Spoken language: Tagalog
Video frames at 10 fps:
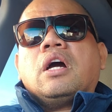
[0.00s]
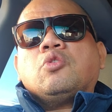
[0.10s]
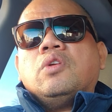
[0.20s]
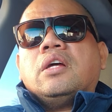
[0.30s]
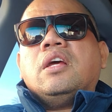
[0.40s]

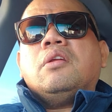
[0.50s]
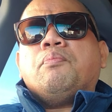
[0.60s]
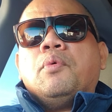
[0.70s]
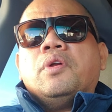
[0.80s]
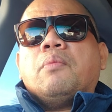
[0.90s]
Katulad din
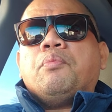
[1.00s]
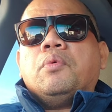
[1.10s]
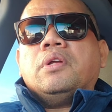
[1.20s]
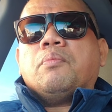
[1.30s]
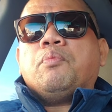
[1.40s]
po ng,
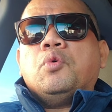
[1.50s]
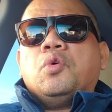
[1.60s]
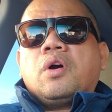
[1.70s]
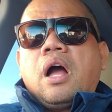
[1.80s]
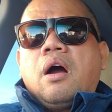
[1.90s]
ng
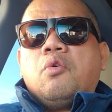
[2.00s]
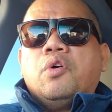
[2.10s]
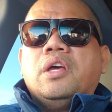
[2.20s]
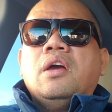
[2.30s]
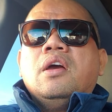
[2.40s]
punong
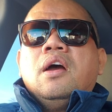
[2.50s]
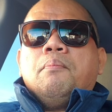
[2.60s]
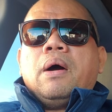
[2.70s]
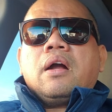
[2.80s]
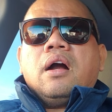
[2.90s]
kahoy
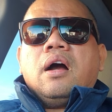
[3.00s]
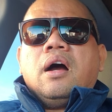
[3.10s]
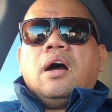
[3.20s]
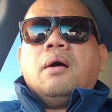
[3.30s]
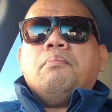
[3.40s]
pag
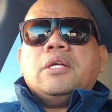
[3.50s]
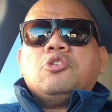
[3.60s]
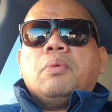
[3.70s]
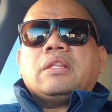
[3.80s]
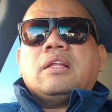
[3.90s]
uh,
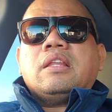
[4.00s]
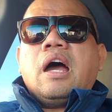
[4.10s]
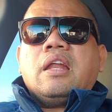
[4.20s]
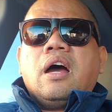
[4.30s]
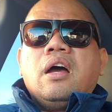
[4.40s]
medyo
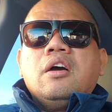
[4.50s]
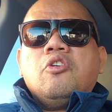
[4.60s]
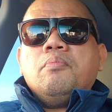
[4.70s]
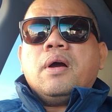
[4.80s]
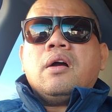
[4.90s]
matanda na,
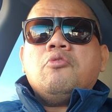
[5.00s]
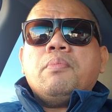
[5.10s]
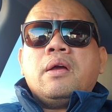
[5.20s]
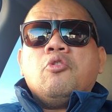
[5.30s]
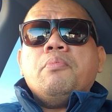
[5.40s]
umi,
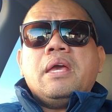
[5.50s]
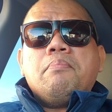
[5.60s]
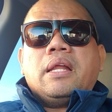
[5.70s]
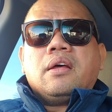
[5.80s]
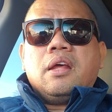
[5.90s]
umi,
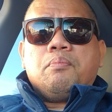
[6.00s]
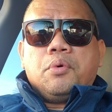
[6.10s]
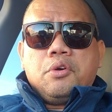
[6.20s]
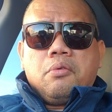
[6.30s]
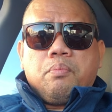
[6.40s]
umiiba na rin
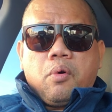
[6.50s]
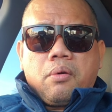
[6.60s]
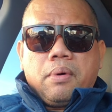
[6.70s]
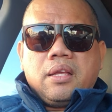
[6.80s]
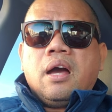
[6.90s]
po yung
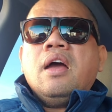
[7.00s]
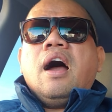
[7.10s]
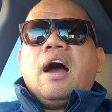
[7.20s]
forma niya.